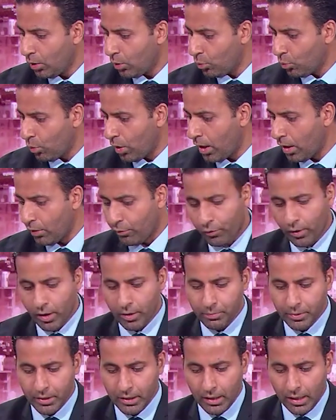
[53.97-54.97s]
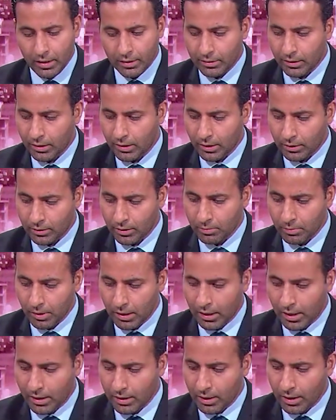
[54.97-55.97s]
وفهمه أكثر ينضم
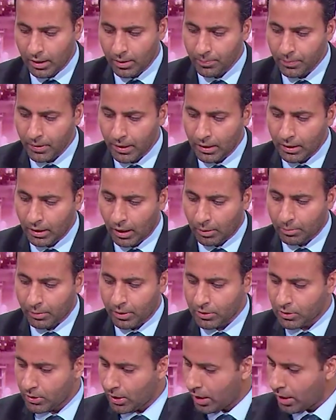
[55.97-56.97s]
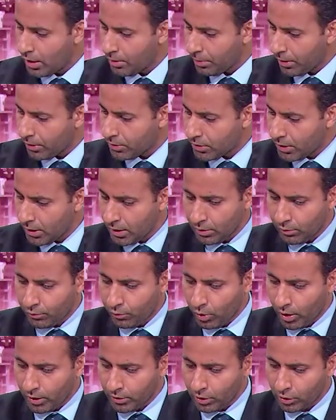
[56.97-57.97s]
إلينا عبر سكايب السيد
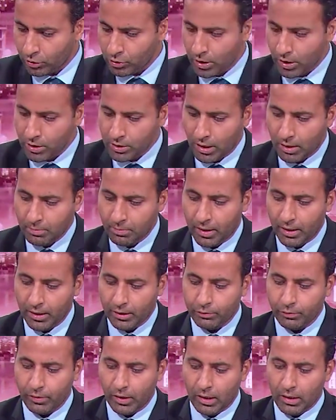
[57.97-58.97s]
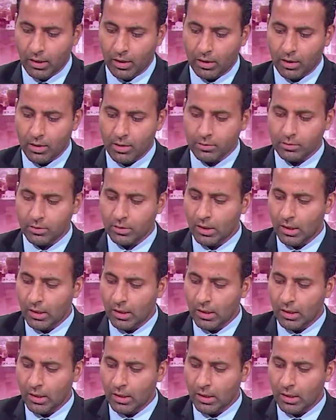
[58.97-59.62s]
فؤاد خشيش الباحث في العلاقات